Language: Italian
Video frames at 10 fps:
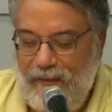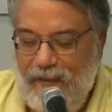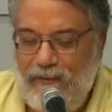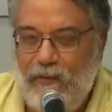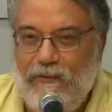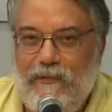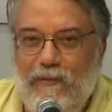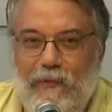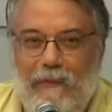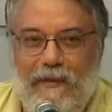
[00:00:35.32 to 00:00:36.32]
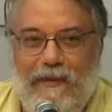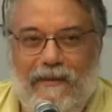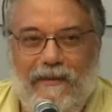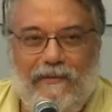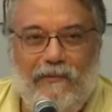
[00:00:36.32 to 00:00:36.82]
andrò
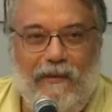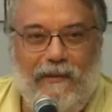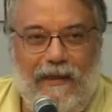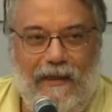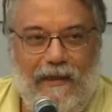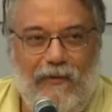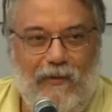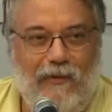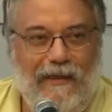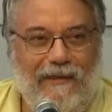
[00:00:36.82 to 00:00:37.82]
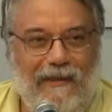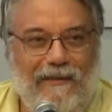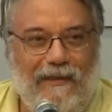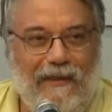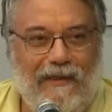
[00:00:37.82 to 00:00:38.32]
sicuramente ad ascoltare con grande
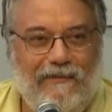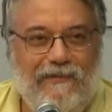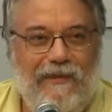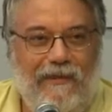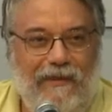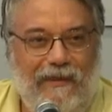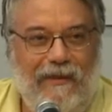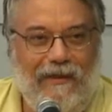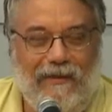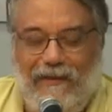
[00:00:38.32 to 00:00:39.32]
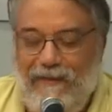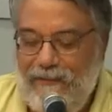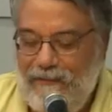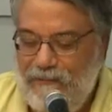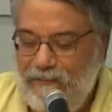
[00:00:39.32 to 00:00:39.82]
interesse chi
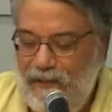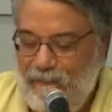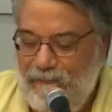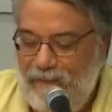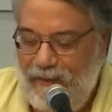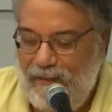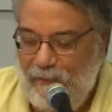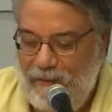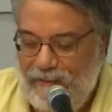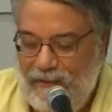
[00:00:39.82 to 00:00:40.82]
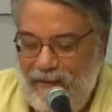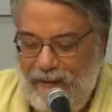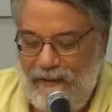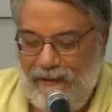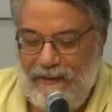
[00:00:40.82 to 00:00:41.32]
diciamo, farà
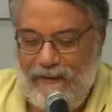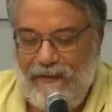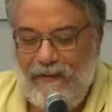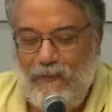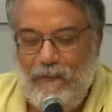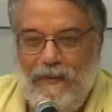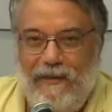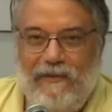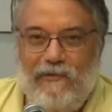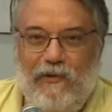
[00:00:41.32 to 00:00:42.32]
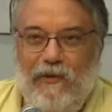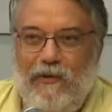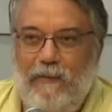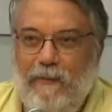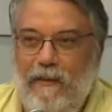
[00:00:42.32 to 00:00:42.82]
questa
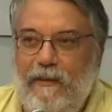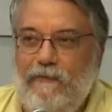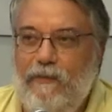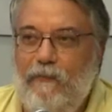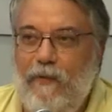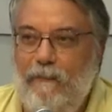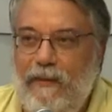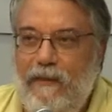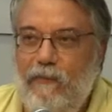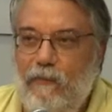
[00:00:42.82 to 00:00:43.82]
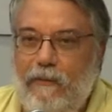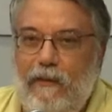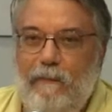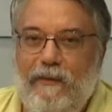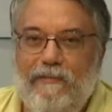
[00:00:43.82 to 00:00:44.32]
comunicazione, perché è sicuramente un
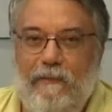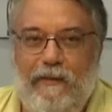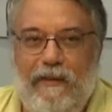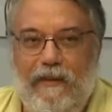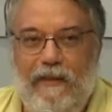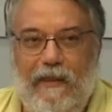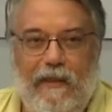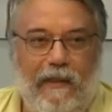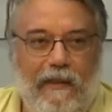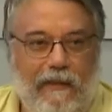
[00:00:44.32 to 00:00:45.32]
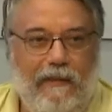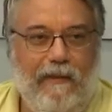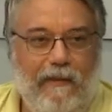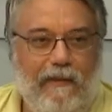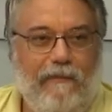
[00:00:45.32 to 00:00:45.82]
tema seminariale,
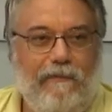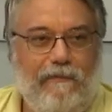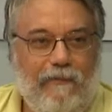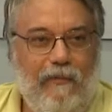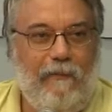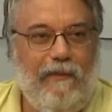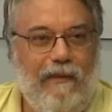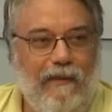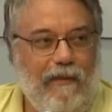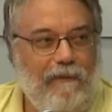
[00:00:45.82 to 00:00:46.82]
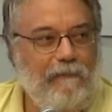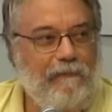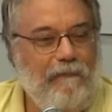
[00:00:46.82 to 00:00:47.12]
come dire.